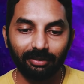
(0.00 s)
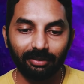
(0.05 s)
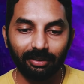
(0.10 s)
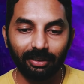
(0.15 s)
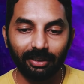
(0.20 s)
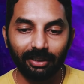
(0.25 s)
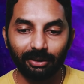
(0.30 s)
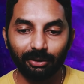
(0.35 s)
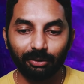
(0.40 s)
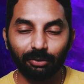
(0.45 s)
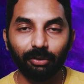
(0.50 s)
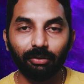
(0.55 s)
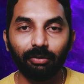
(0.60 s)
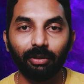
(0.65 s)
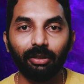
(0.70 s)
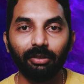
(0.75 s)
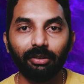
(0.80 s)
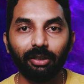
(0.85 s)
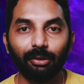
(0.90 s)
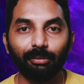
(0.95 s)
దక్కించుకొని
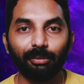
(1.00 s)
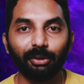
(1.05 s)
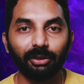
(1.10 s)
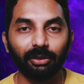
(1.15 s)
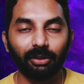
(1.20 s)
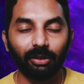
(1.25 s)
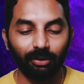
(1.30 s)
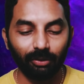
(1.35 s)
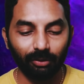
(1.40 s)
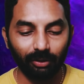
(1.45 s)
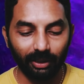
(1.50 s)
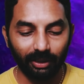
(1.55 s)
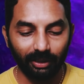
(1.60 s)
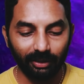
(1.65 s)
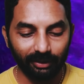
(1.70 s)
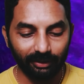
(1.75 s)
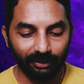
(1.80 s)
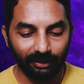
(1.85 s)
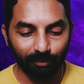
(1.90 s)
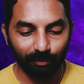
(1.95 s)
వాళ్ళు నామినేషన్లో ఉంటారు
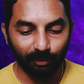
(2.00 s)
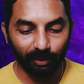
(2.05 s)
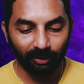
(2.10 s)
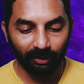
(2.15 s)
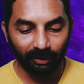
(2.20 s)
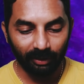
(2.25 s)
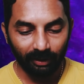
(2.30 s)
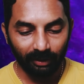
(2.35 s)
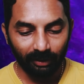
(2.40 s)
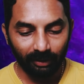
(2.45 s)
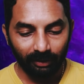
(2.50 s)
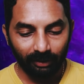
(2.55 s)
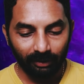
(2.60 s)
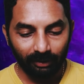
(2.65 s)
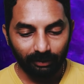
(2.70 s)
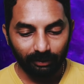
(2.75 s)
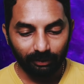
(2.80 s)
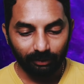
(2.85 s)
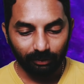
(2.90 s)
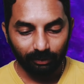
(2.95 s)
అంతే సింపుల్
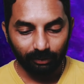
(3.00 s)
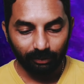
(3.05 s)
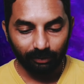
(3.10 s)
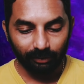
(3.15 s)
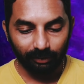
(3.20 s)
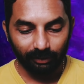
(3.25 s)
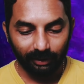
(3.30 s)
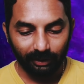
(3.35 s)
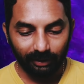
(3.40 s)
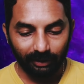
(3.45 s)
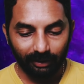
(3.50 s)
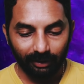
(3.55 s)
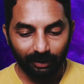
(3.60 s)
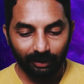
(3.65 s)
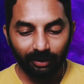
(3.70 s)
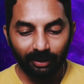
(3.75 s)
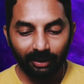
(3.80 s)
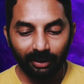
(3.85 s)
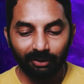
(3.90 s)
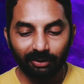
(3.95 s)
సో
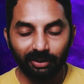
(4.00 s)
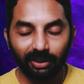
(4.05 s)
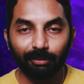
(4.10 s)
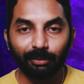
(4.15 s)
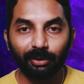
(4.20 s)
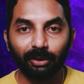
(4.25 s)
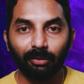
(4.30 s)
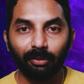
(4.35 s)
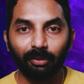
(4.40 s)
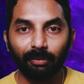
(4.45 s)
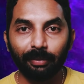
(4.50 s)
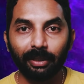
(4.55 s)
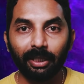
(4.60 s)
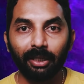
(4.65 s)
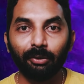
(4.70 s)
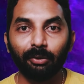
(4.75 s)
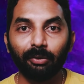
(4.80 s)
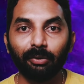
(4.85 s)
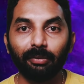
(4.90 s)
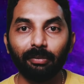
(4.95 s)
ఇద్దరు ఇంటూ సభ్యులు
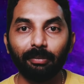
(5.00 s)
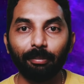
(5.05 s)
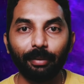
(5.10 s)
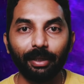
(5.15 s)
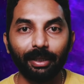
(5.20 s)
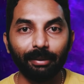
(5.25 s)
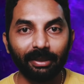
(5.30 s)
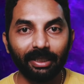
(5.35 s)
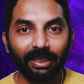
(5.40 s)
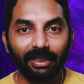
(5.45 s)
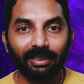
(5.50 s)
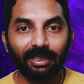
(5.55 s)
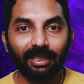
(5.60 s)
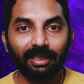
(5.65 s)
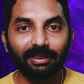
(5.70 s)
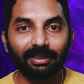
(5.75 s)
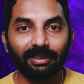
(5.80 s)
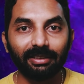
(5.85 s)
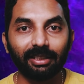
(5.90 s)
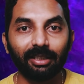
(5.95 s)
పేరు బీబీఏ
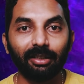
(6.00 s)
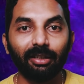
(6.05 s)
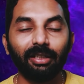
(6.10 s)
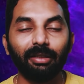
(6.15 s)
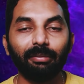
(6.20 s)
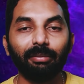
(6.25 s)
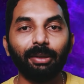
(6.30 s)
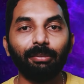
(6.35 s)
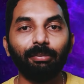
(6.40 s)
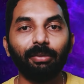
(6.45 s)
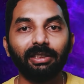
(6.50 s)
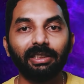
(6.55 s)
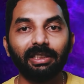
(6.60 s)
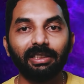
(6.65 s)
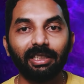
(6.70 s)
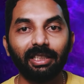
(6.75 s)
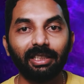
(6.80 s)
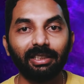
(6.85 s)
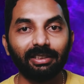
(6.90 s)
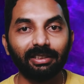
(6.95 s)
సెలెక్ట్ చేశాడు అంటే బిగ్ బాస్
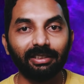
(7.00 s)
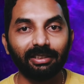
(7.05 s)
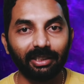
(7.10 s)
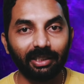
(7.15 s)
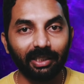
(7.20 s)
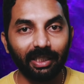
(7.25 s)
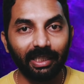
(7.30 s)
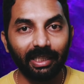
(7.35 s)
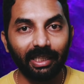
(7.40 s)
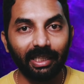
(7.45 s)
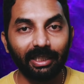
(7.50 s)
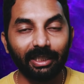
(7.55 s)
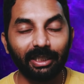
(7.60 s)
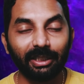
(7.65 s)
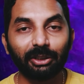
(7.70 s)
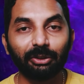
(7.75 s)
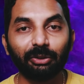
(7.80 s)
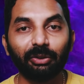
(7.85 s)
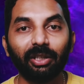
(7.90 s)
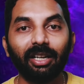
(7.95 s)
సెలెక్ట్ చేశాడు ఆయన
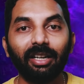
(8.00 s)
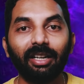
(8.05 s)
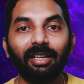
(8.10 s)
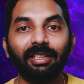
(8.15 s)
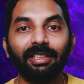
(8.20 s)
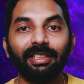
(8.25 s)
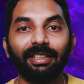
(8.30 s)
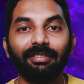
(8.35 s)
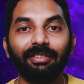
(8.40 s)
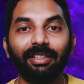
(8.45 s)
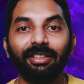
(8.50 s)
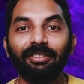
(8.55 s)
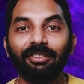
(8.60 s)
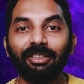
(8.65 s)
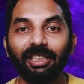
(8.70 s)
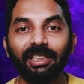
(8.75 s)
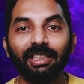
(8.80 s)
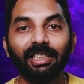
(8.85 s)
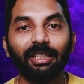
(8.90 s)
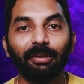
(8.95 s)
లెటర్స్ కూడా ఎవరెవరు
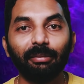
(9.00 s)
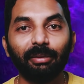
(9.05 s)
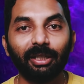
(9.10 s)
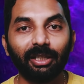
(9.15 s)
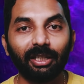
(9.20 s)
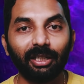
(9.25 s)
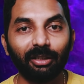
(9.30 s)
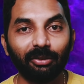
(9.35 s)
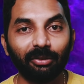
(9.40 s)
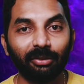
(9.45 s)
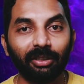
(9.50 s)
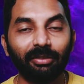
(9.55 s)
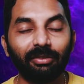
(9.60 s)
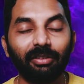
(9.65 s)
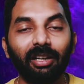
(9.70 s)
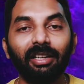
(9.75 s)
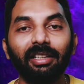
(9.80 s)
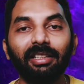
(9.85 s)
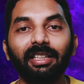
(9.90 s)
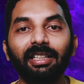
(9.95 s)
ఇద్దరి పెట్టాలో కూడా
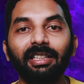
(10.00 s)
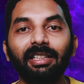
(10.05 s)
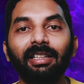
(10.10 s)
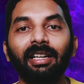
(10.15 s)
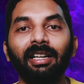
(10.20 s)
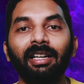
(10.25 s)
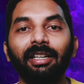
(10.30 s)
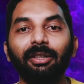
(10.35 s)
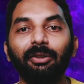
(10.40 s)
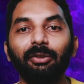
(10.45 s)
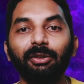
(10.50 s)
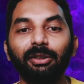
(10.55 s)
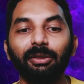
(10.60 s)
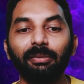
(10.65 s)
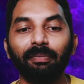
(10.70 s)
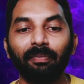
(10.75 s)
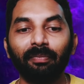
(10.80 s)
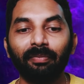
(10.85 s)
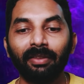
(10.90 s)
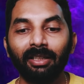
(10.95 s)
వాళ్ళిద్దరి అంటే కొంచెం
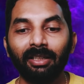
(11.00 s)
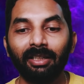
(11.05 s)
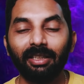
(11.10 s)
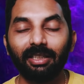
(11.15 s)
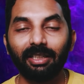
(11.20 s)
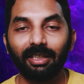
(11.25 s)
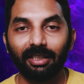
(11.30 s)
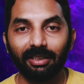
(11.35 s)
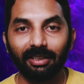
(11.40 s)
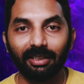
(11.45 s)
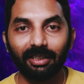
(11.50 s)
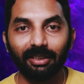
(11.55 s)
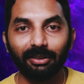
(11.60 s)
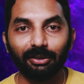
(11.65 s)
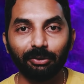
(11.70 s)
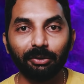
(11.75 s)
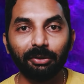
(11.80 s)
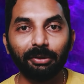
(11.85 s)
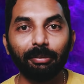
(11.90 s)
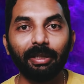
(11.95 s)
కరెక్ట్గా
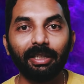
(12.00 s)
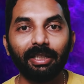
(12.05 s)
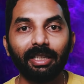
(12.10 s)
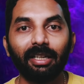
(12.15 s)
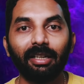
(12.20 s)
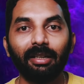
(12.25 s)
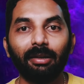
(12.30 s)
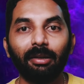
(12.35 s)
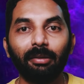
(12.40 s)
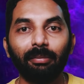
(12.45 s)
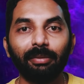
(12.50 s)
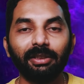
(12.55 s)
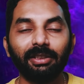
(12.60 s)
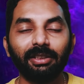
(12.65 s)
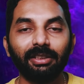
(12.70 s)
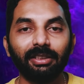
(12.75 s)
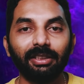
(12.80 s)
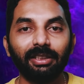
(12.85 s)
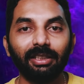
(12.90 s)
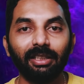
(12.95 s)
చూసి పెట్టాడని
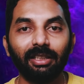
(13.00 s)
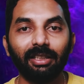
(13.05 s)
అనిపించింది